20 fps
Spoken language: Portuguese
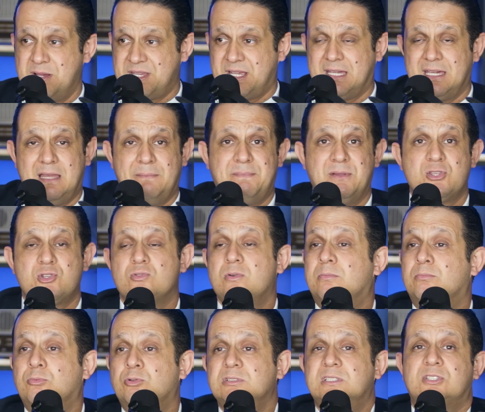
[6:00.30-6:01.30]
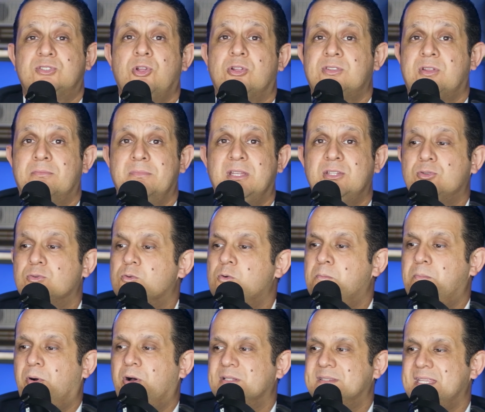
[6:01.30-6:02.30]
mas aquela pessoa muda totalmente o
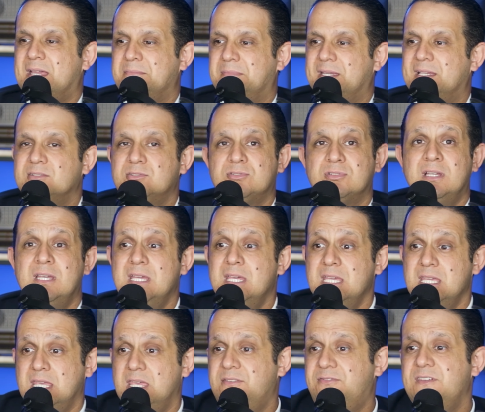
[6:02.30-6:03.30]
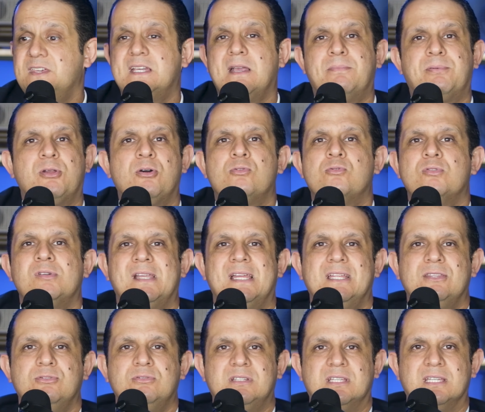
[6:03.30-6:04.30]
comportamento e fica
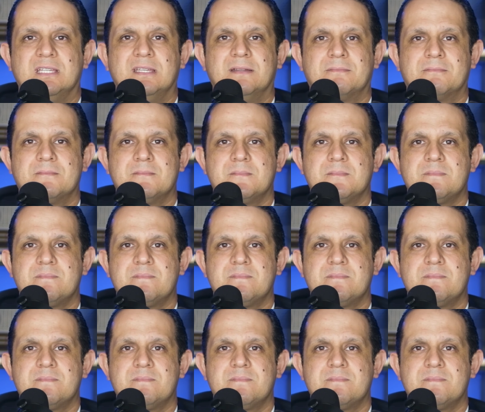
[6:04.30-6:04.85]
procurando o quê?